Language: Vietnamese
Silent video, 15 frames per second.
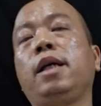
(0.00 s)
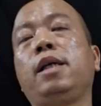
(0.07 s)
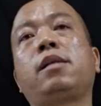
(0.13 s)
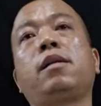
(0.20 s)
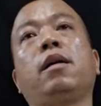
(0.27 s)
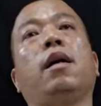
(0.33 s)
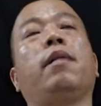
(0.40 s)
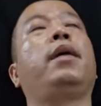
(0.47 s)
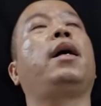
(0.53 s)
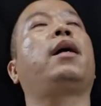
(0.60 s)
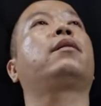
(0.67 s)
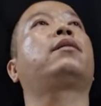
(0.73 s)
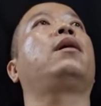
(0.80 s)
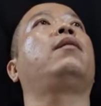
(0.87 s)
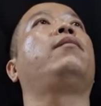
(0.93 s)
đi sửa
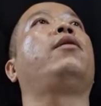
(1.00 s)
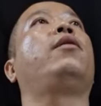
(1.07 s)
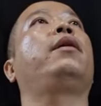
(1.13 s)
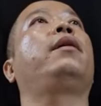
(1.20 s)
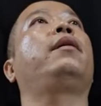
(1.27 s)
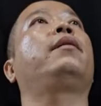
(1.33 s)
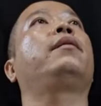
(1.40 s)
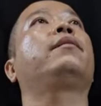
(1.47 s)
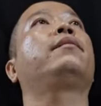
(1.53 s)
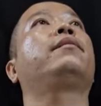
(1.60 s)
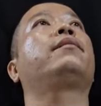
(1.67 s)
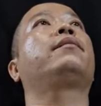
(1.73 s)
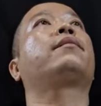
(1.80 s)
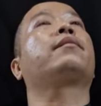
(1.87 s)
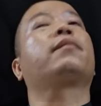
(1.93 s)
miệng sửa môi
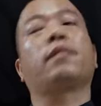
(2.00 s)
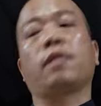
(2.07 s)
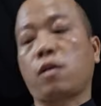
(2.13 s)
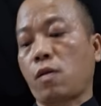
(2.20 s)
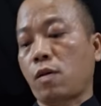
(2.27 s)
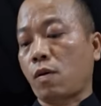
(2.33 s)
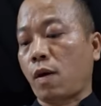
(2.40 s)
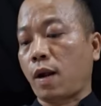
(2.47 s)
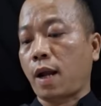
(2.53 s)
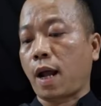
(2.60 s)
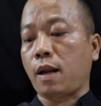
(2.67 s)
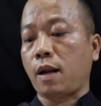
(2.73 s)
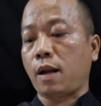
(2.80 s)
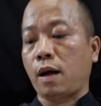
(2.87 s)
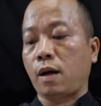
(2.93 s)
con nói
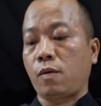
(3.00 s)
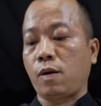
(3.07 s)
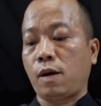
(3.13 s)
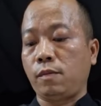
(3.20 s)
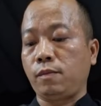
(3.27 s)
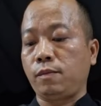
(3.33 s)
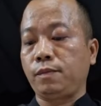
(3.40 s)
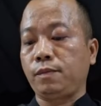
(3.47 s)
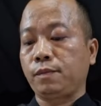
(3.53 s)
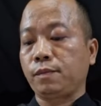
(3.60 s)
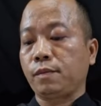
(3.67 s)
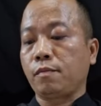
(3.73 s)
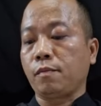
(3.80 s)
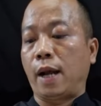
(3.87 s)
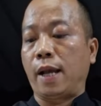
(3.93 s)
lại lời của ông
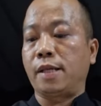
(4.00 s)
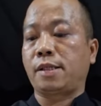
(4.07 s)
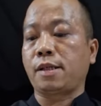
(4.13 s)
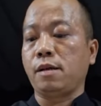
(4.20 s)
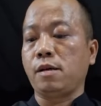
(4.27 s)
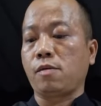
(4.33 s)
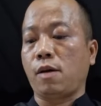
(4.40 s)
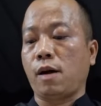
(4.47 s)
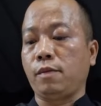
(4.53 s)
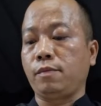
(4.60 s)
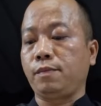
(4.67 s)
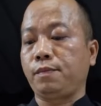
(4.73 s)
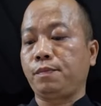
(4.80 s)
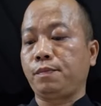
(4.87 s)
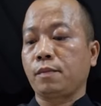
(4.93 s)
bảy chữ của ông